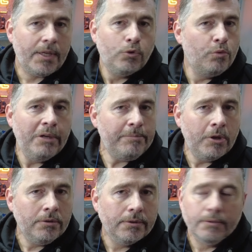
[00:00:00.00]
Tout
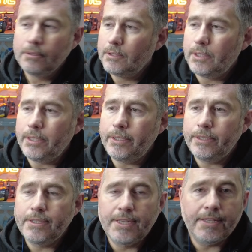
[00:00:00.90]
bêtement.
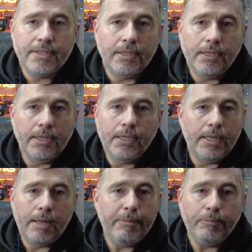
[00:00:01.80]
ça, c'est
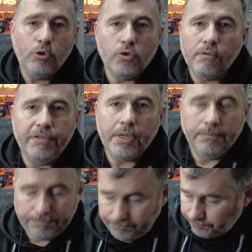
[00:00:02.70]
la même que sur le V1.
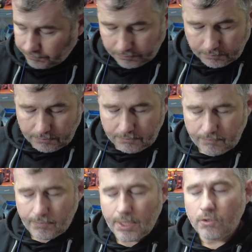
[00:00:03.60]

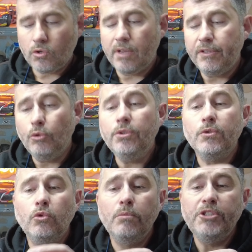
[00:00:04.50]
Sur la V2, ils
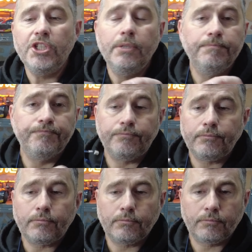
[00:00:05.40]
ont obligé
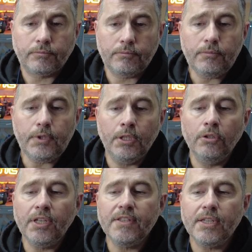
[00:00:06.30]

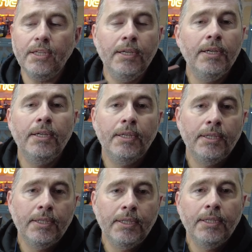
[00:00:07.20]
d'encastrer.
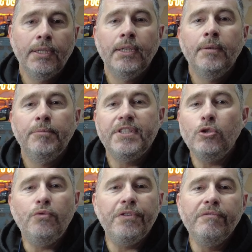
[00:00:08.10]
Mais
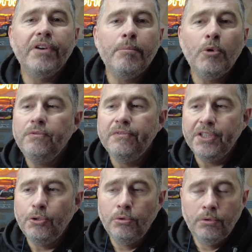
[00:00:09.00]
si tu fais vraiment une
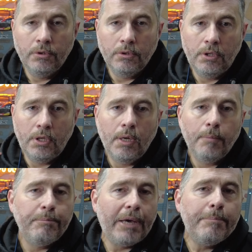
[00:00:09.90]
V2,
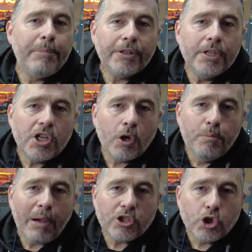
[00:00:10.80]
prépare déjà le
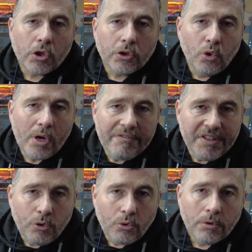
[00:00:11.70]
pare-choc de la
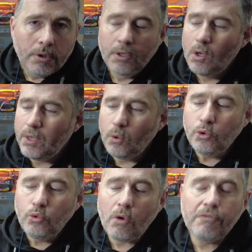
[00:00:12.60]
V2 ou
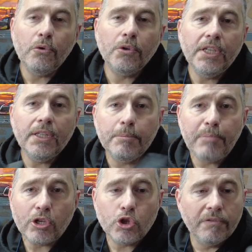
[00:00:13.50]
une nous tes
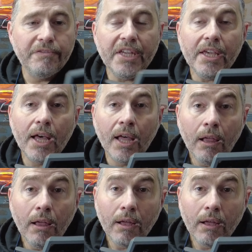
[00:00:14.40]
pare-chocs V1